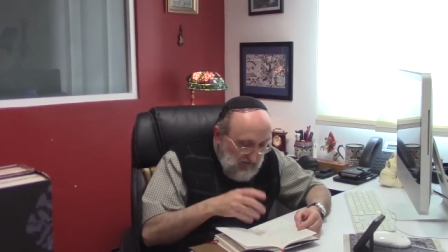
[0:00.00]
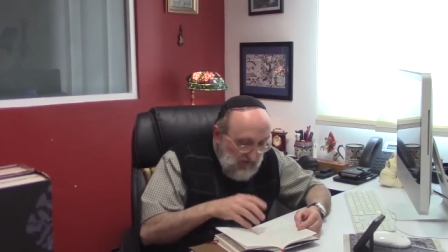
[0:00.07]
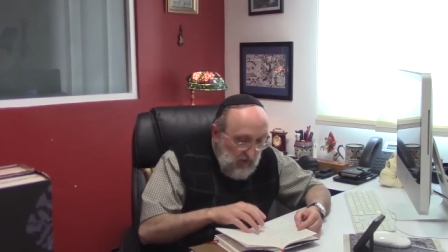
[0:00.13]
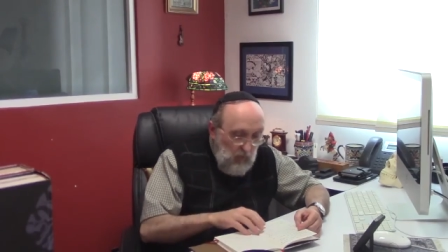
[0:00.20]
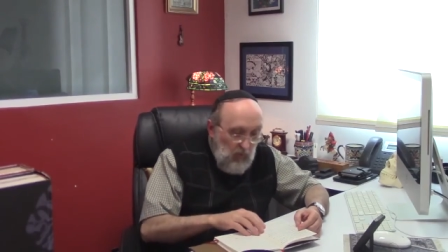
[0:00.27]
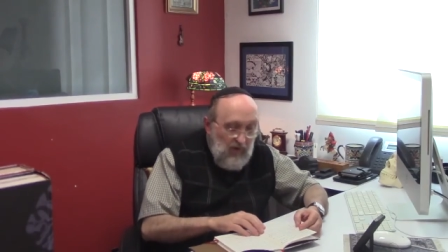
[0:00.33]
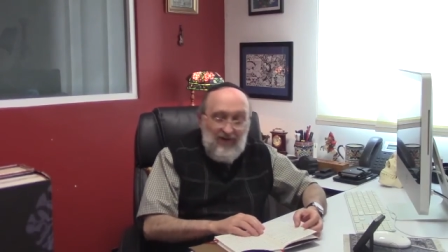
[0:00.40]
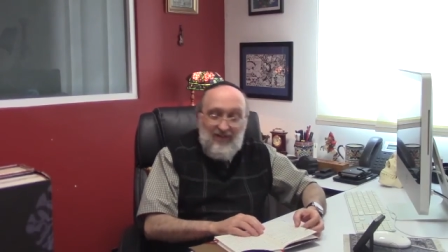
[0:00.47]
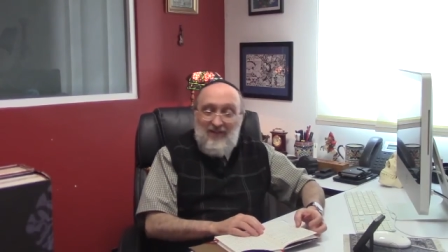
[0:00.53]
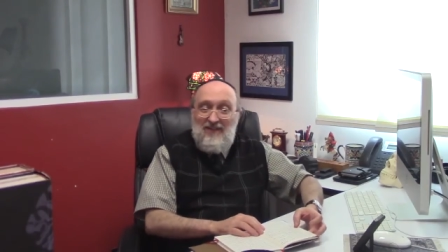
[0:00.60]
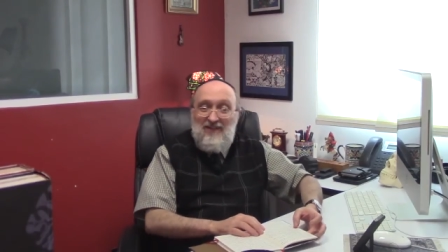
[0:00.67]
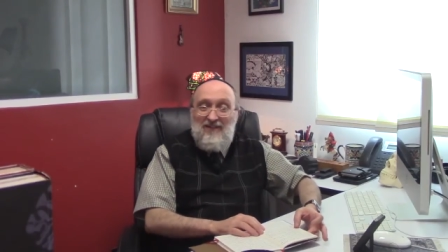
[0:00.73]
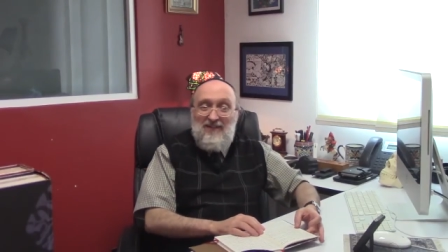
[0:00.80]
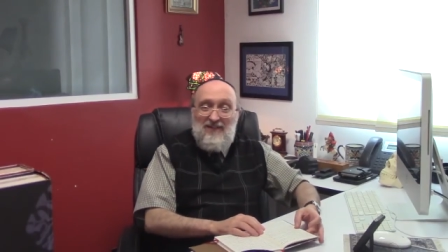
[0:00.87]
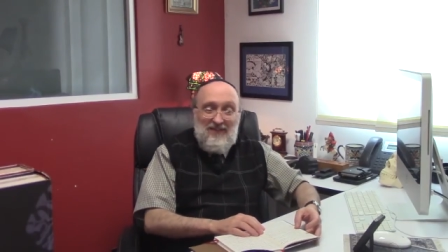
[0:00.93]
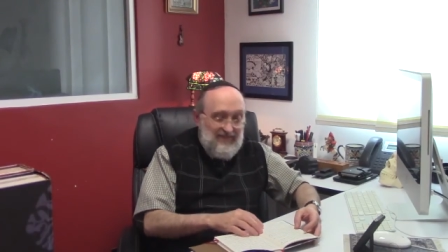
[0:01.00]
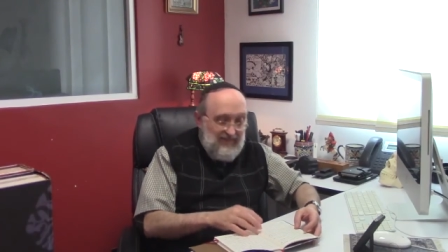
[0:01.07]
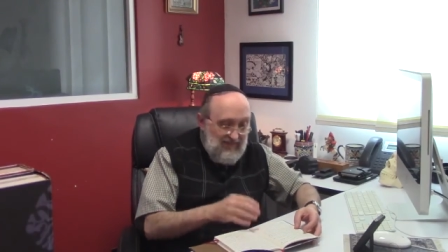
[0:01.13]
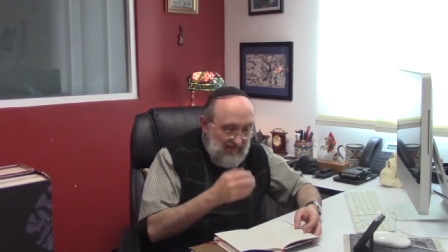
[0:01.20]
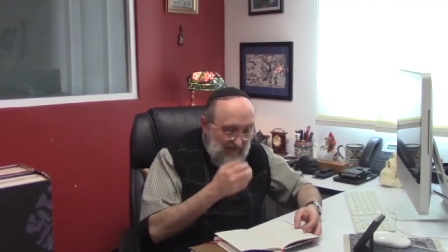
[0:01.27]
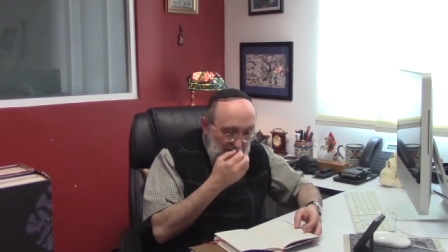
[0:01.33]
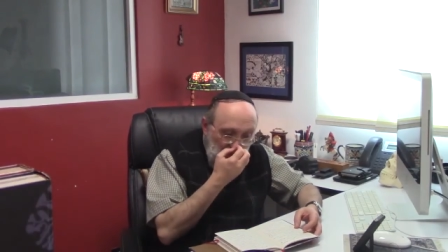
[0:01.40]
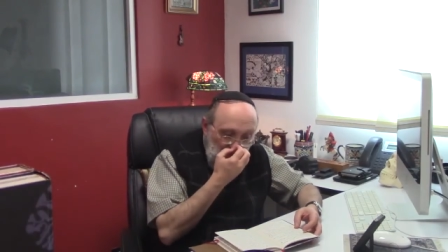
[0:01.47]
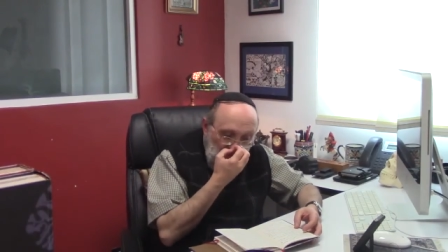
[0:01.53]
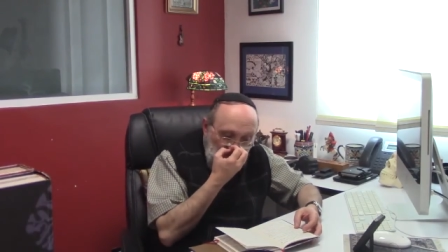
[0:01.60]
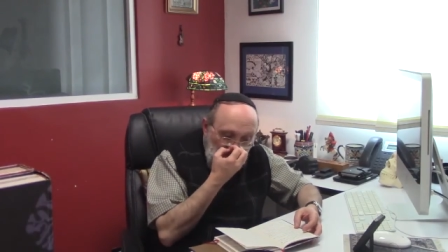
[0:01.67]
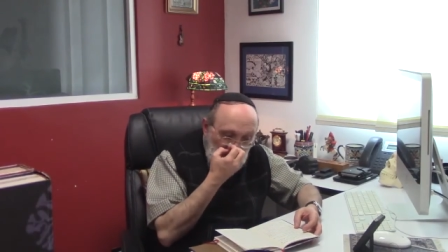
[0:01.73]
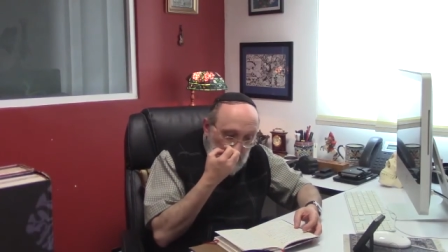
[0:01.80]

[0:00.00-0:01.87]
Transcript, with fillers: recuerda, ¿sí? en un